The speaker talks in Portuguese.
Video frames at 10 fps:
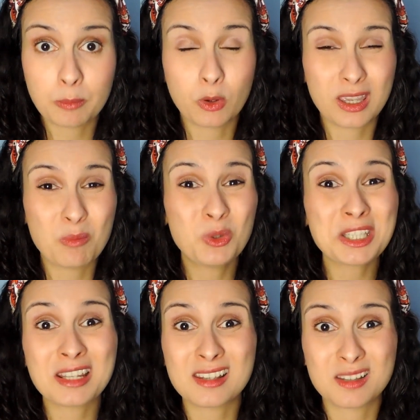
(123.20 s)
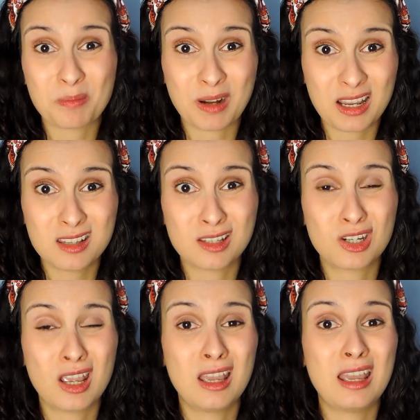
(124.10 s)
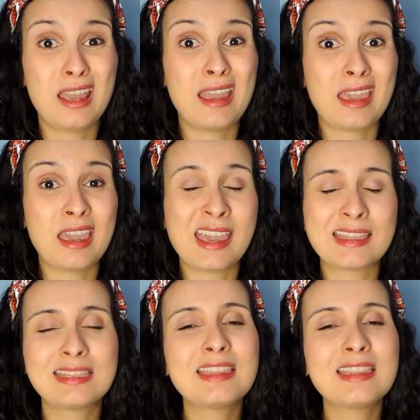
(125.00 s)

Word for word: até porque muitas dessas empresas é,